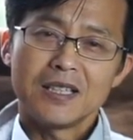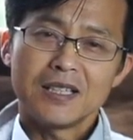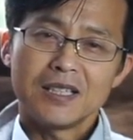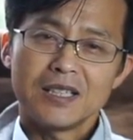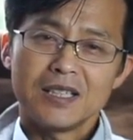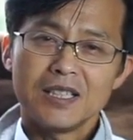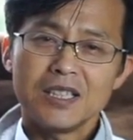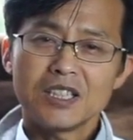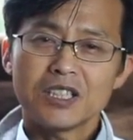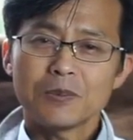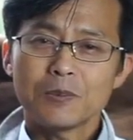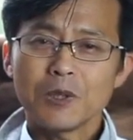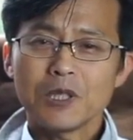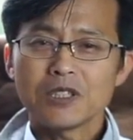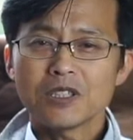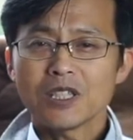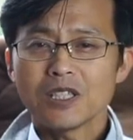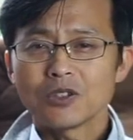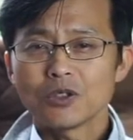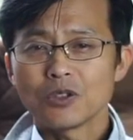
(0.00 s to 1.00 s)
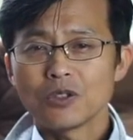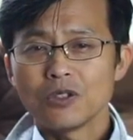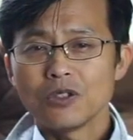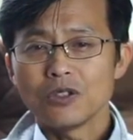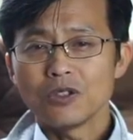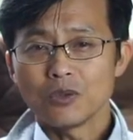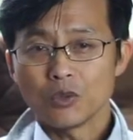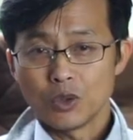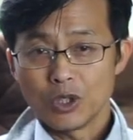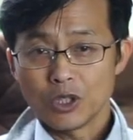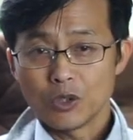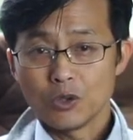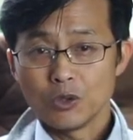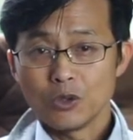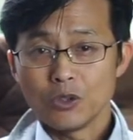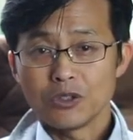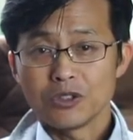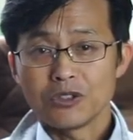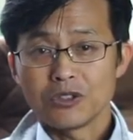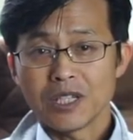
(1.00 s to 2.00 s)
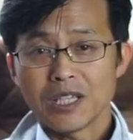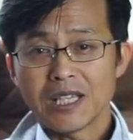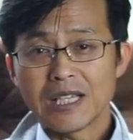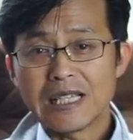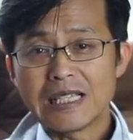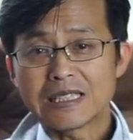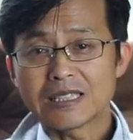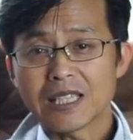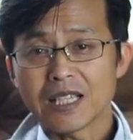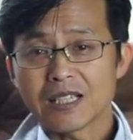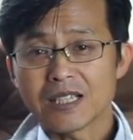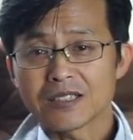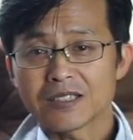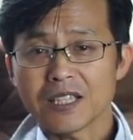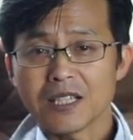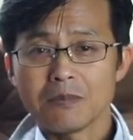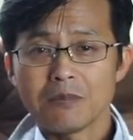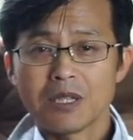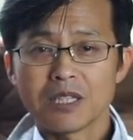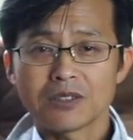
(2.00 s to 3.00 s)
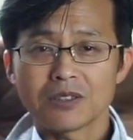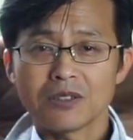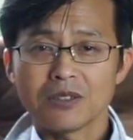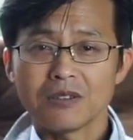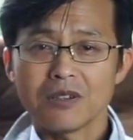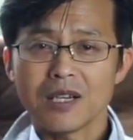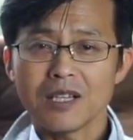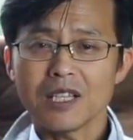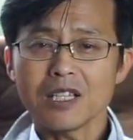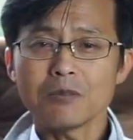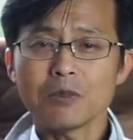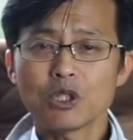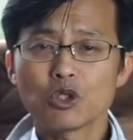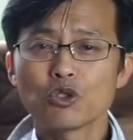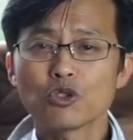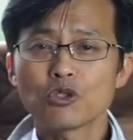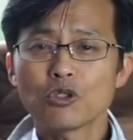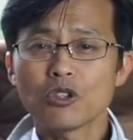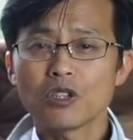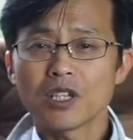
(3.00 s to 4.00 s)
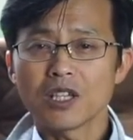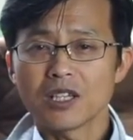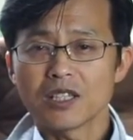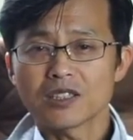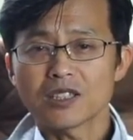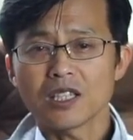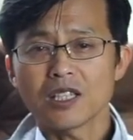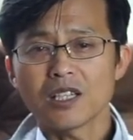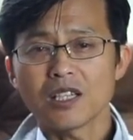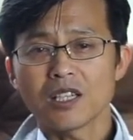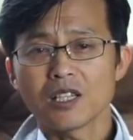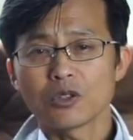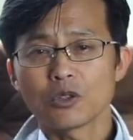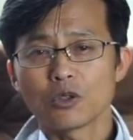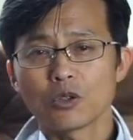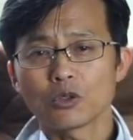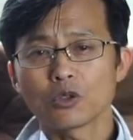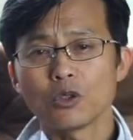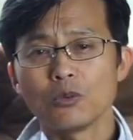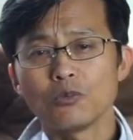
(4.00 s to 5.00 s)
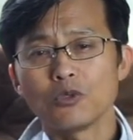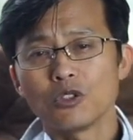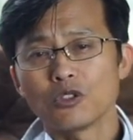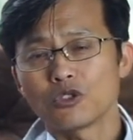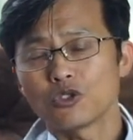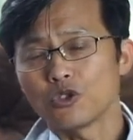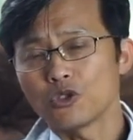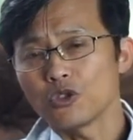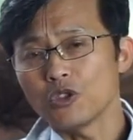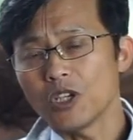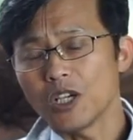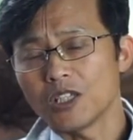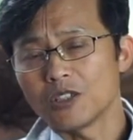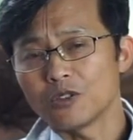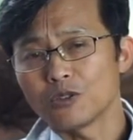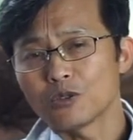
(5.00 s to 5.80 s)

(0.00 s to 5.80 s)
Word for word: 이 시편 찬송은 위그노들의 일상의 삶에서 하나님의 주권 안에 살아가도록 돕는 중요한